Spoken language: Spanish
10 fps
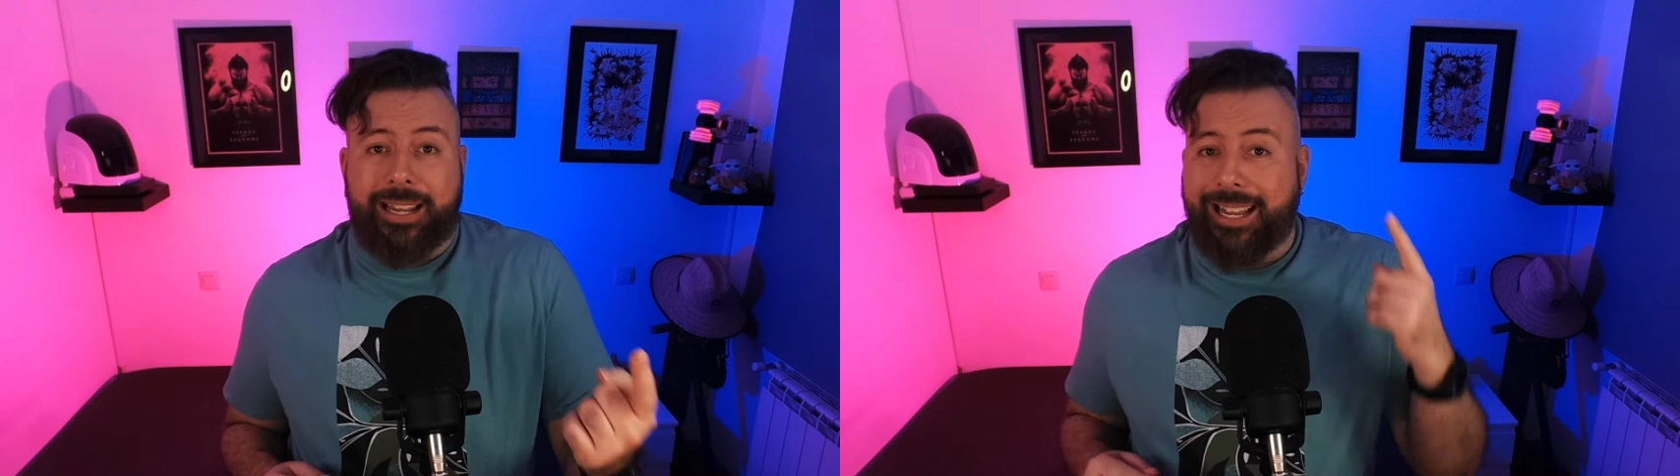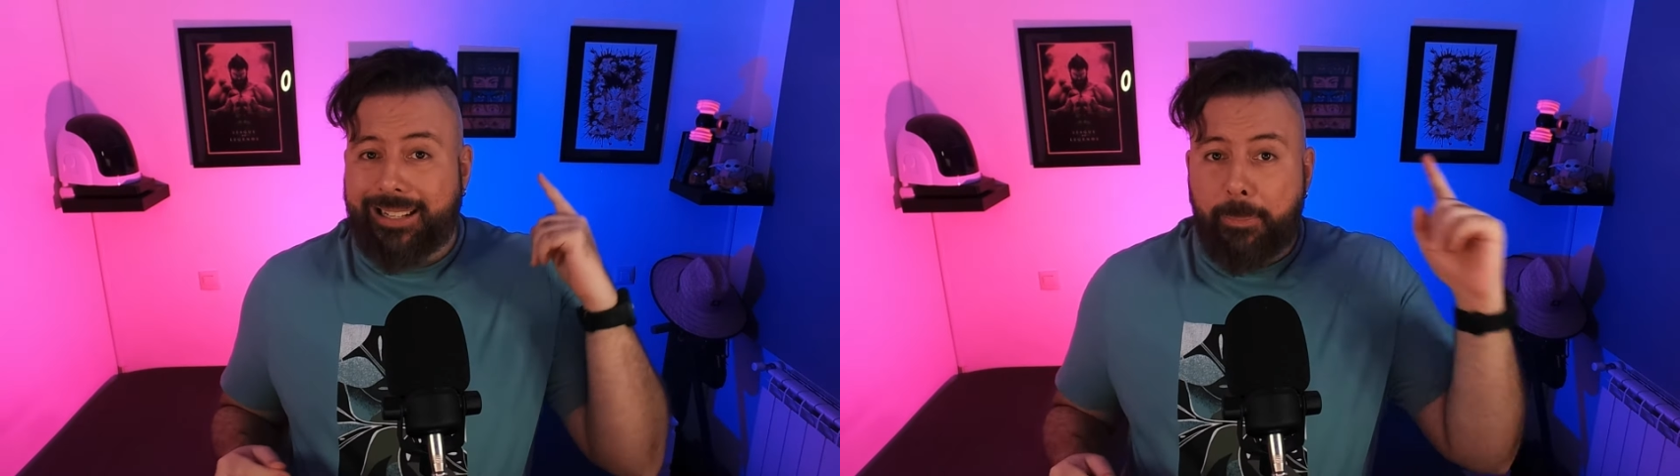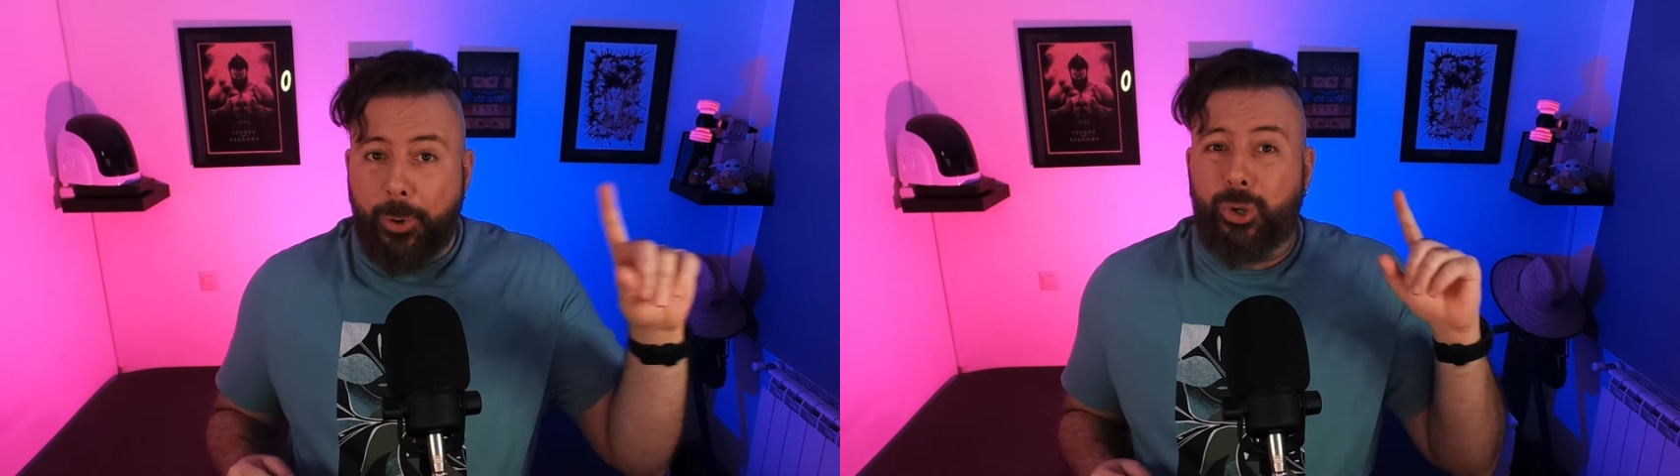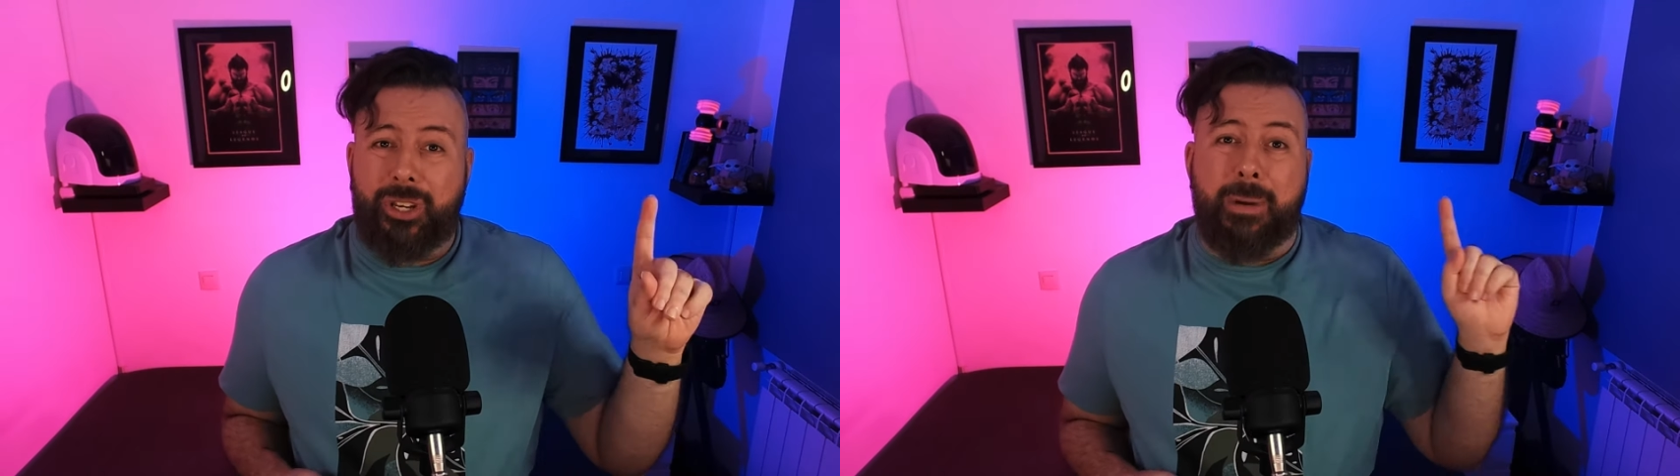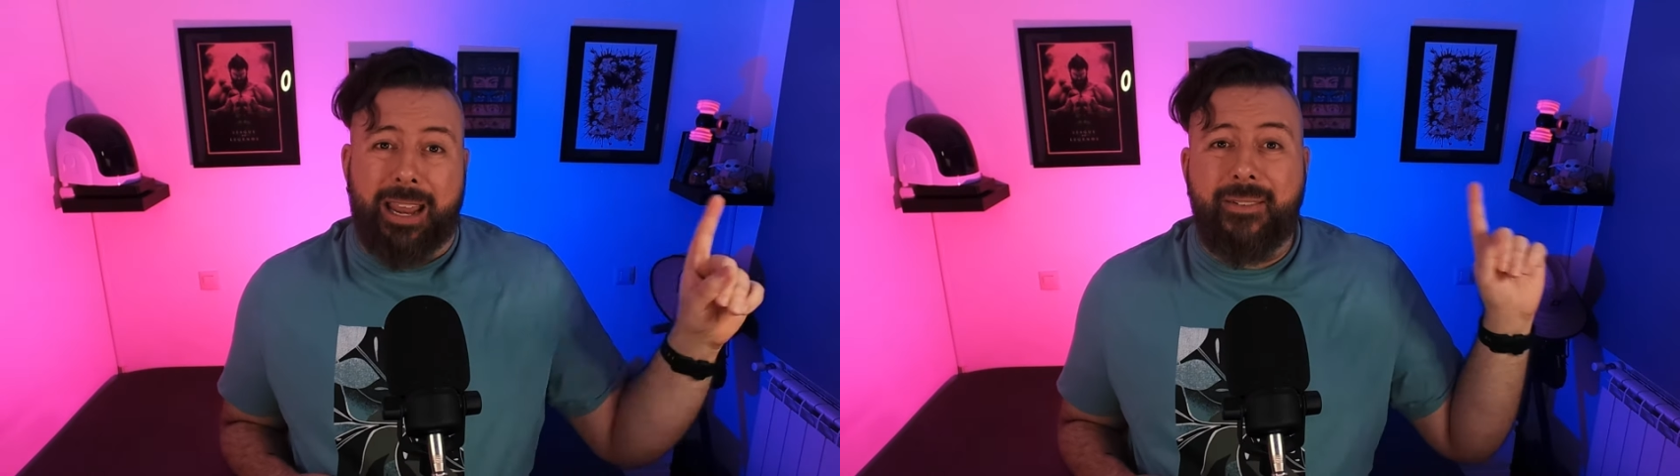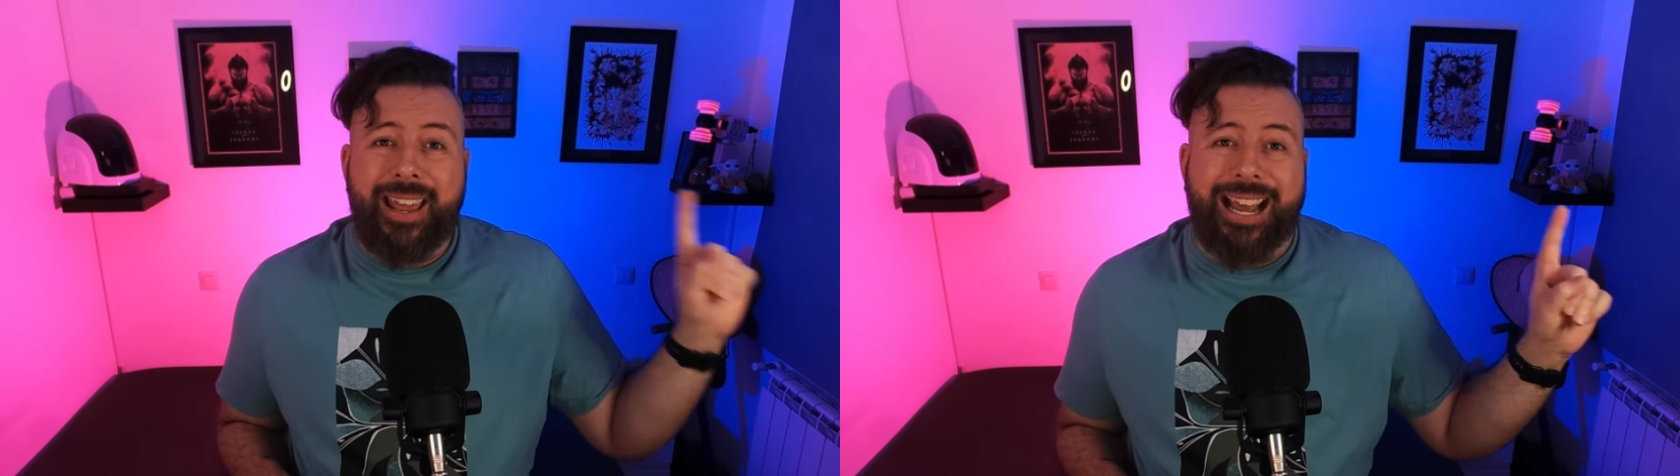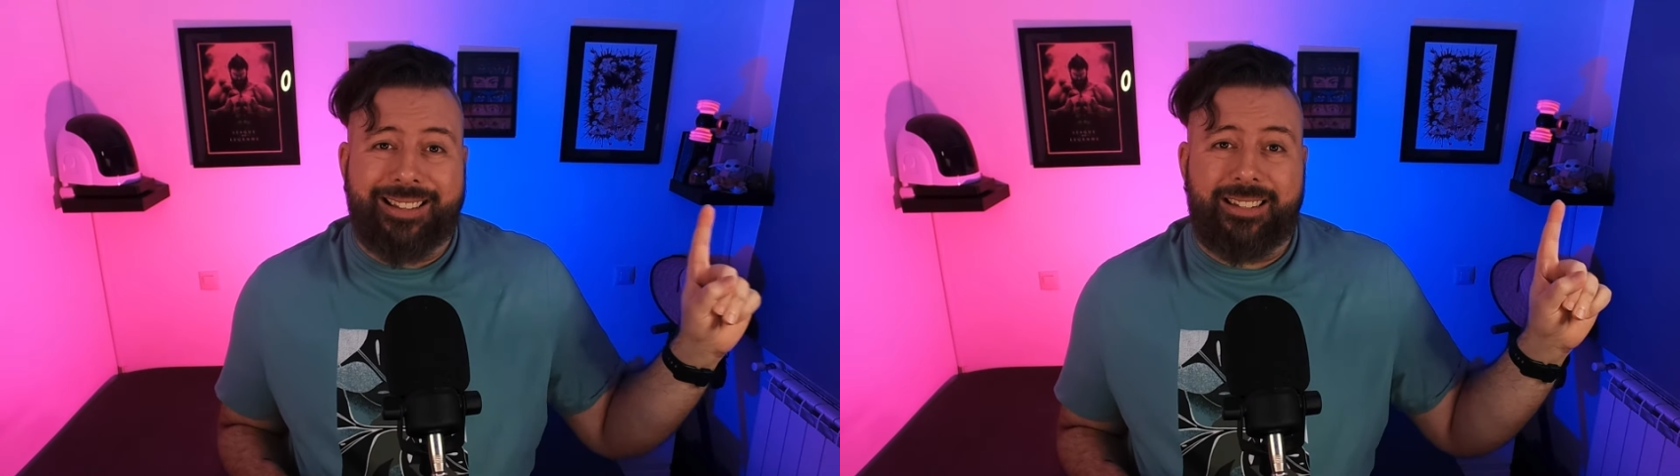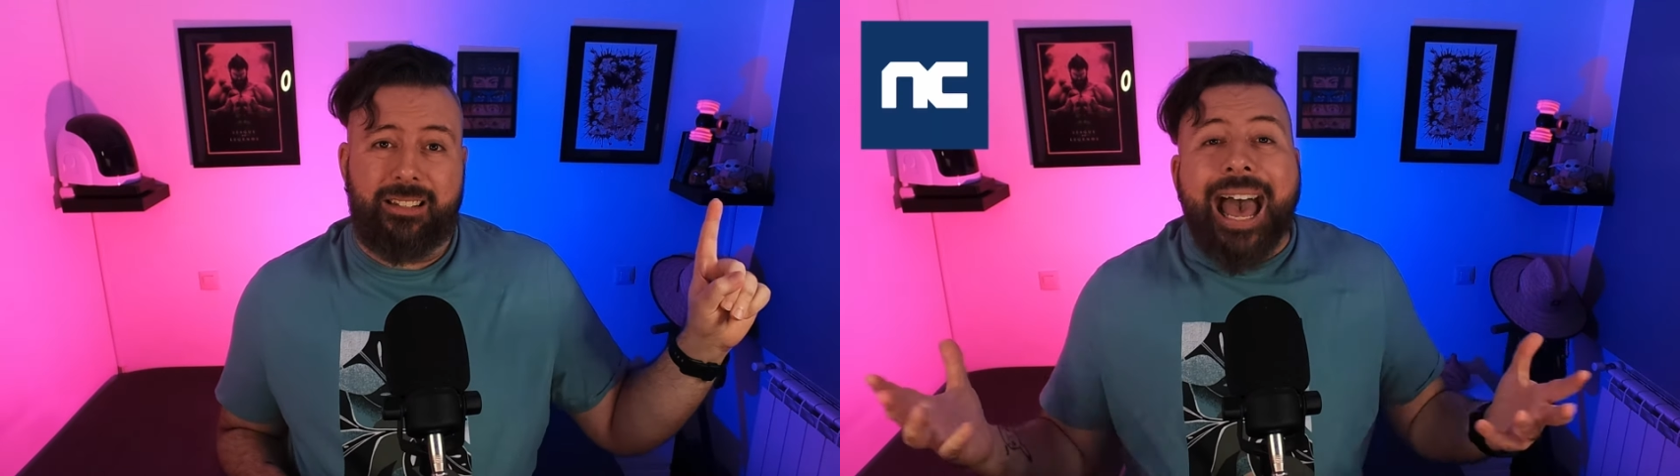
que es la próxima que verás,